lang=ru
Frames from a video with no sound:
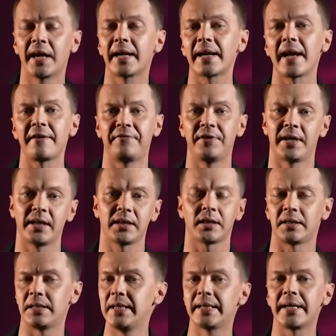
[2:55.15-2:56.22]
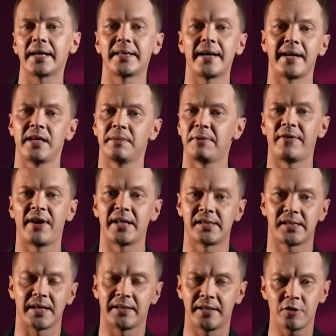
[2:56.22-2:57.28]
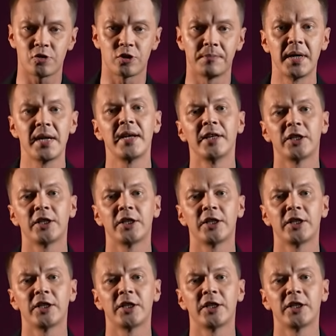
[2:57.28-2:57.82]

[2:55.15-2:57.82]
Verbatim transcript: График этот никогда не бывает статичным.